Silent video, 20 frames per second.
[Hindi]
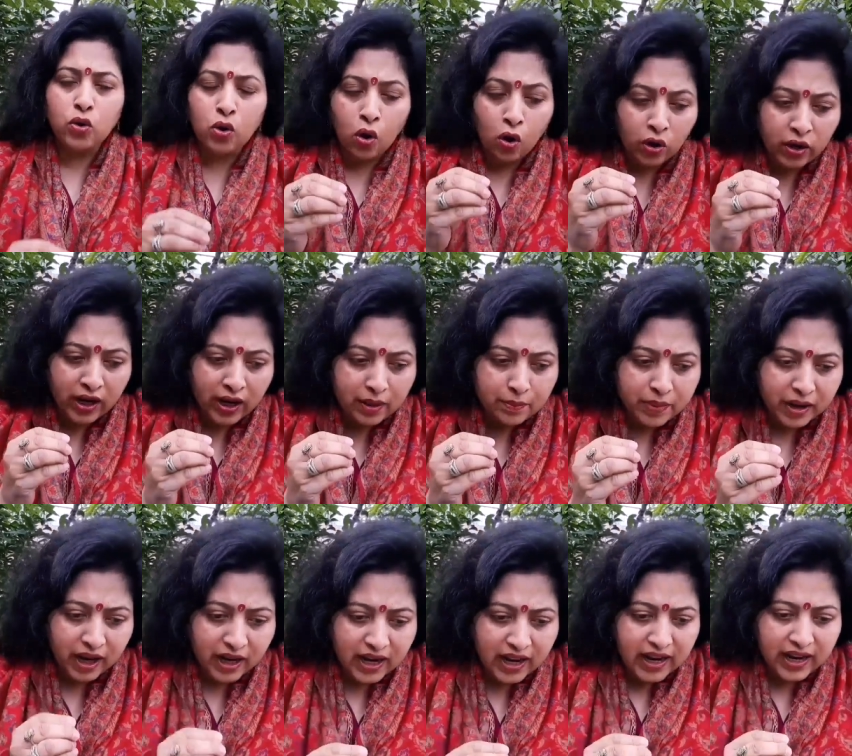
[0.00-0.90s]
उन्होंने
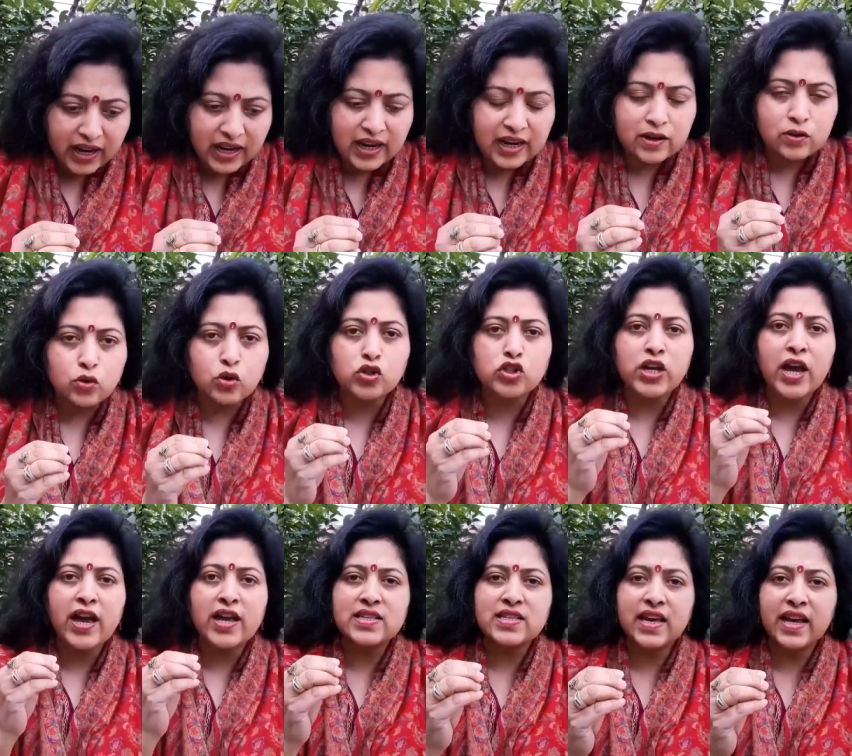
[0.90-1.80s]
भले ही
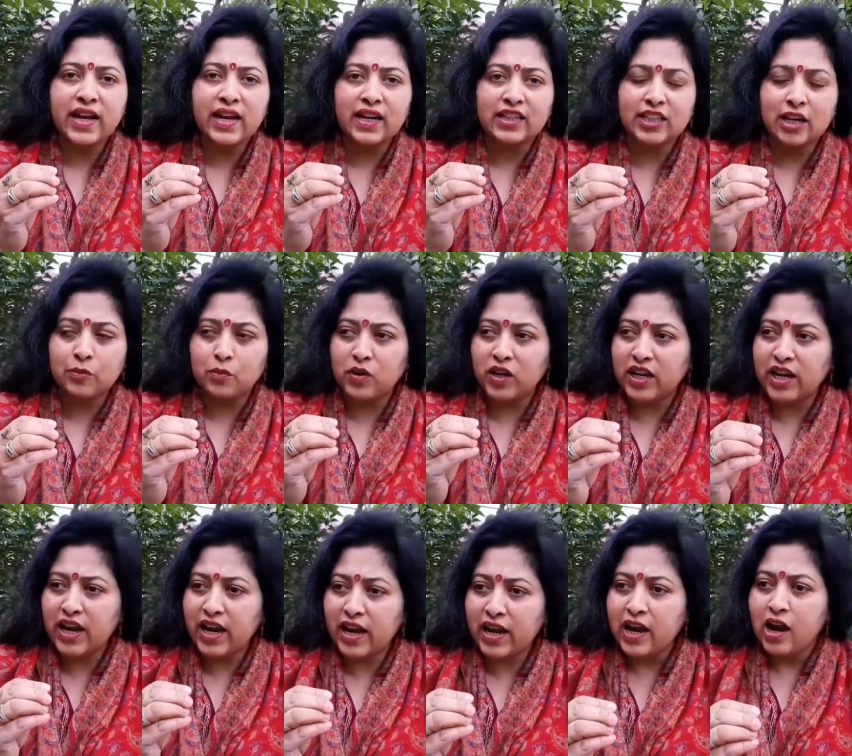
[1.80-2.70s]
कुछ ऐसे कदम
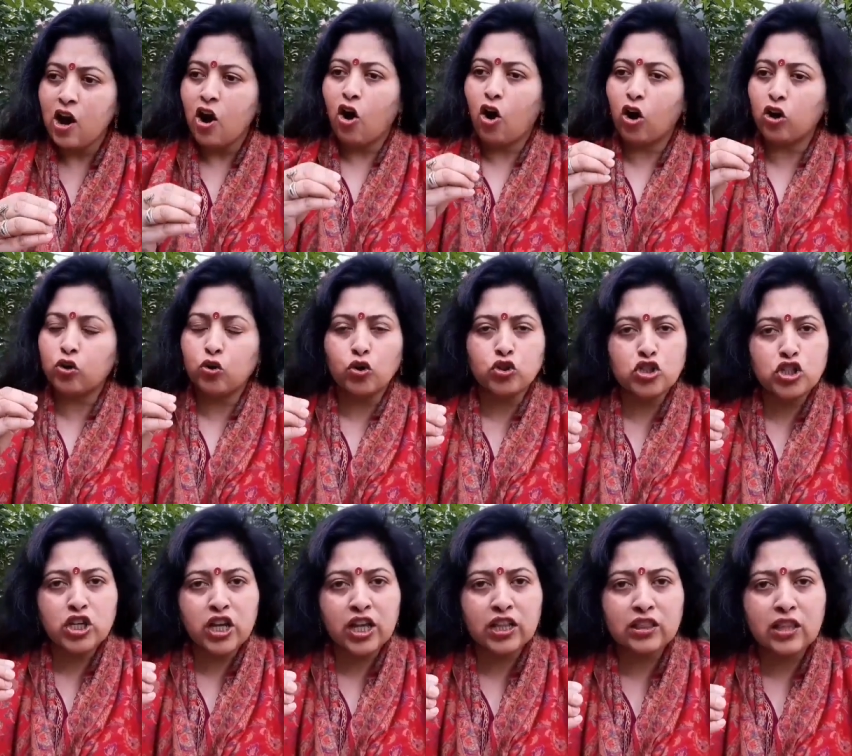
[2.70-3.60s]
लिए और
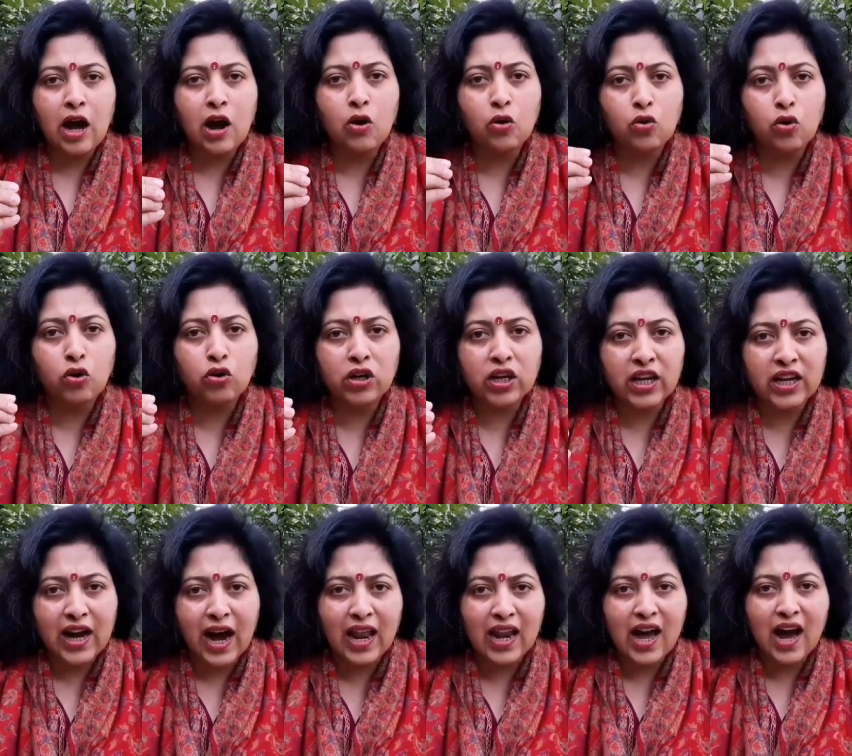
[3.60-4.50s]
कुछ नेताओं को
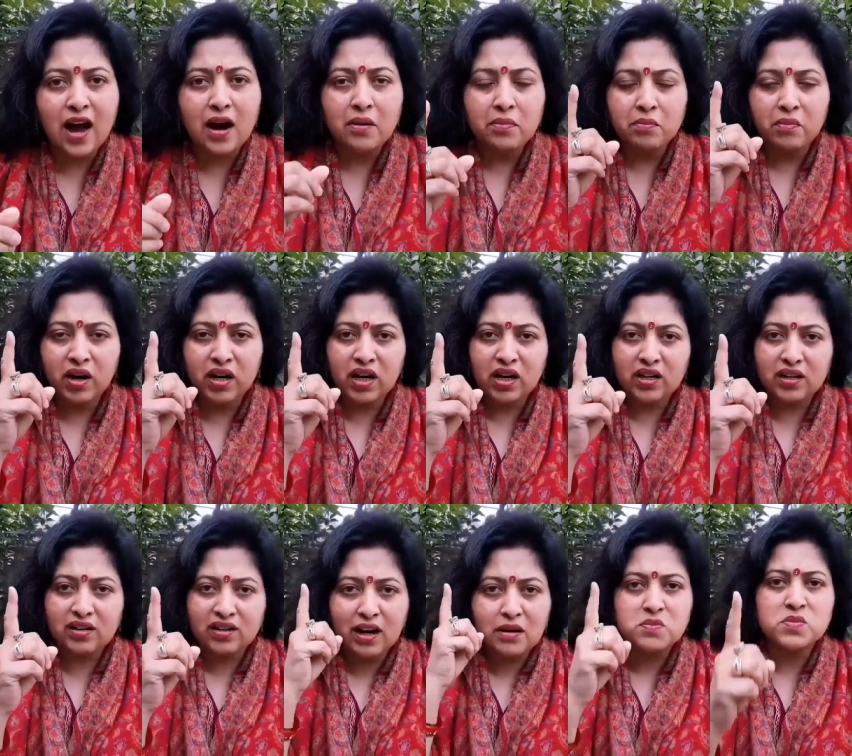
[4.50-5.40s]
निकाला
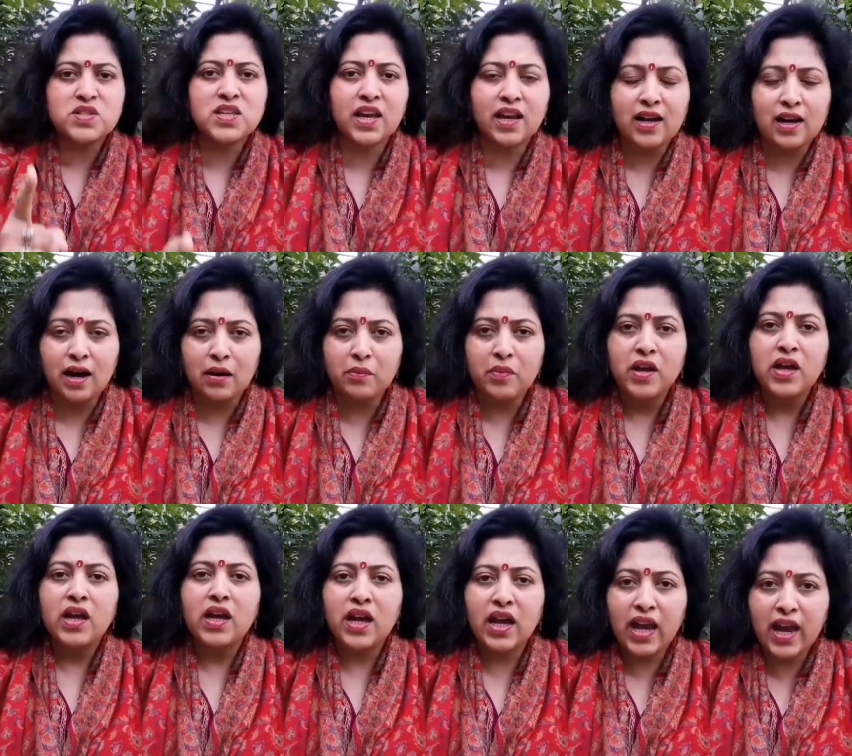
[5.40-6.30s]
मगर कम से कम
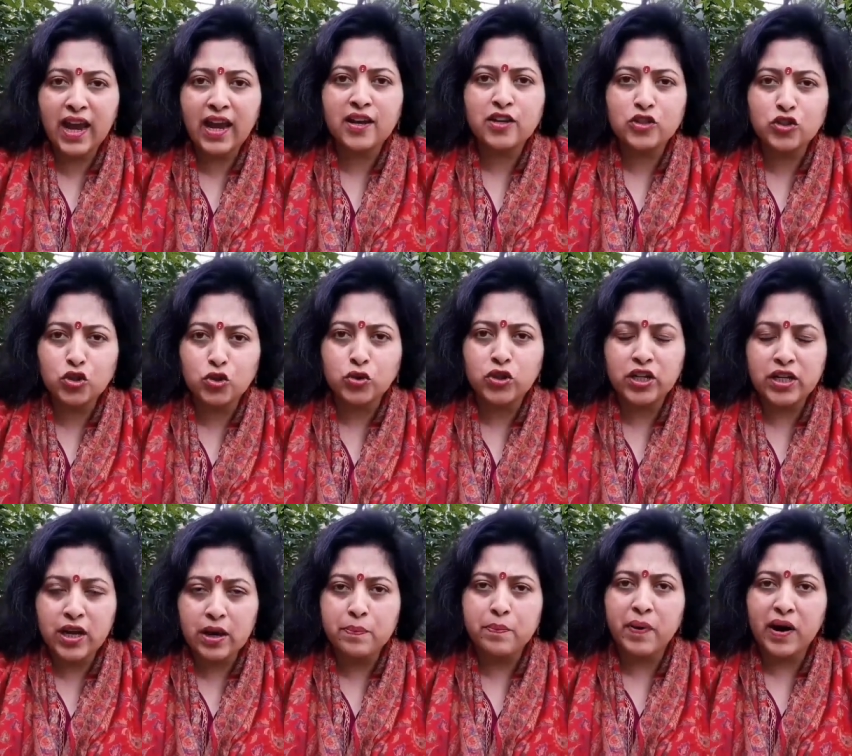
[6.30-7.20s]
एकजुट
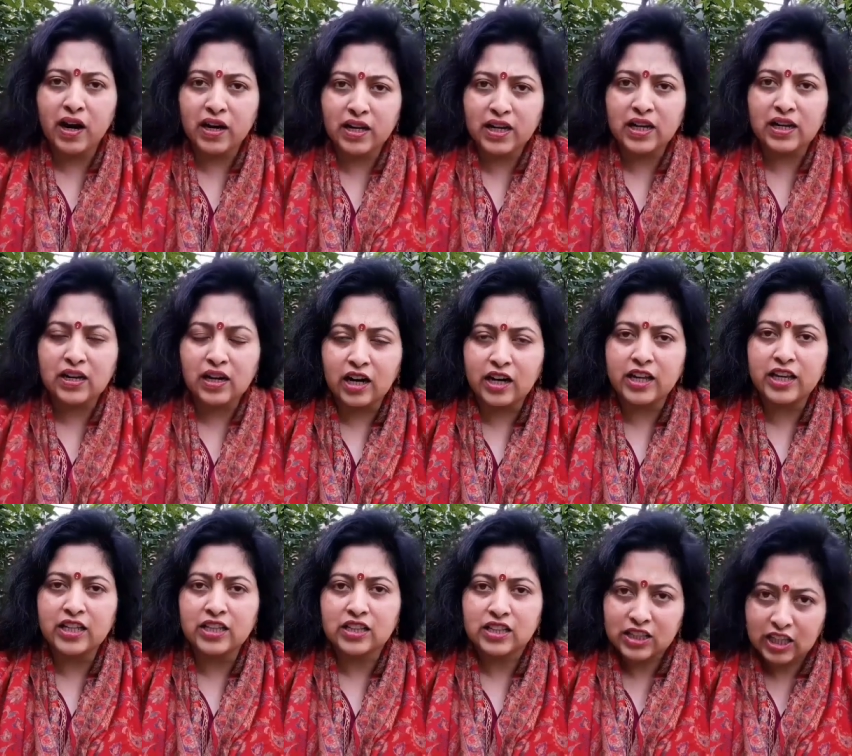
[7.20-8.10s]
ये पार्टी
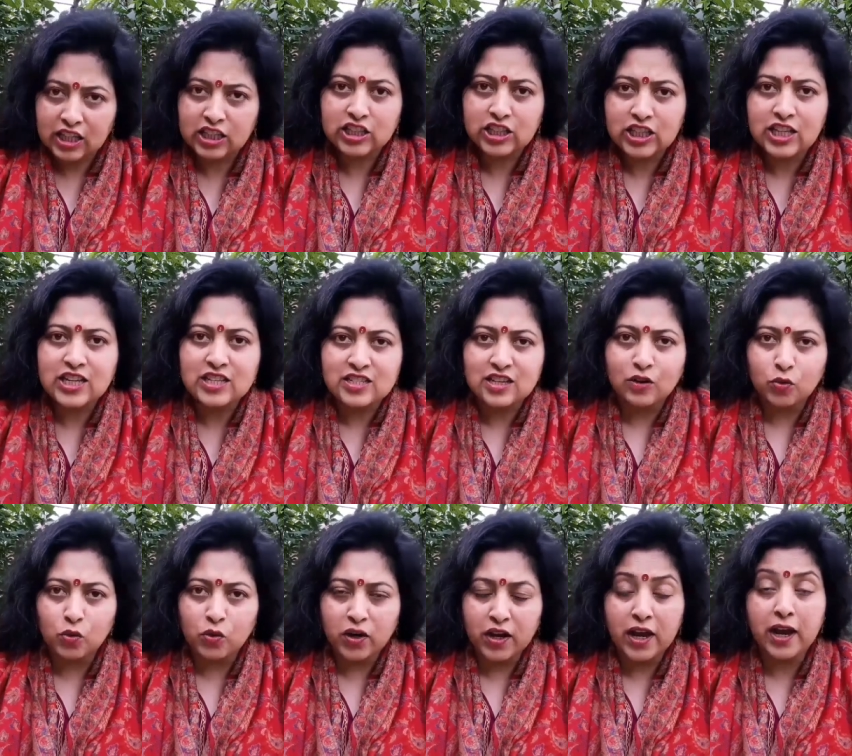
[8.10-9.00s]
खड़ी दिखती
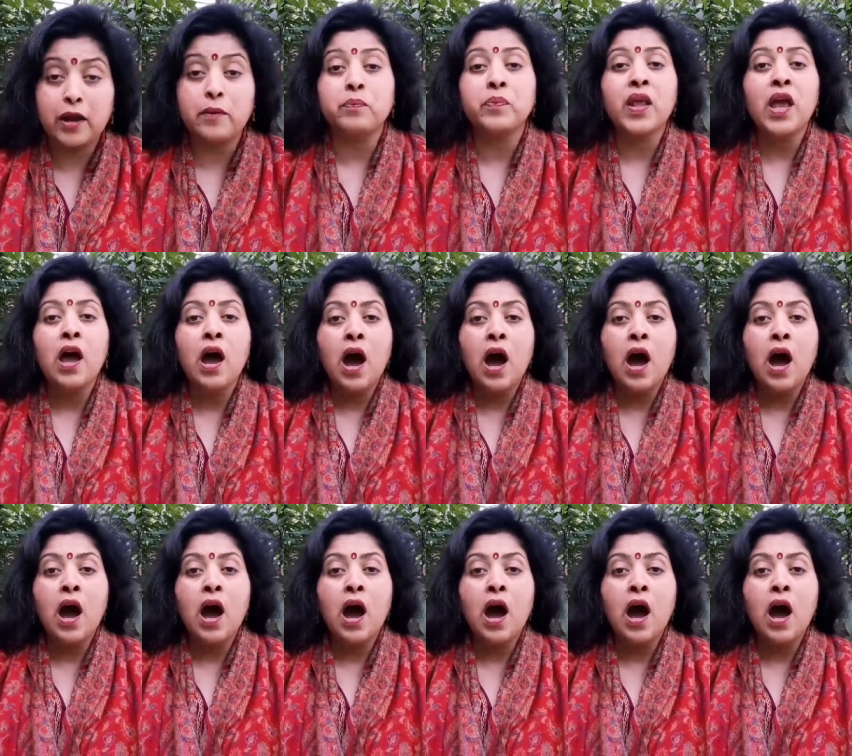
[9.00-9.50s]
जरूर है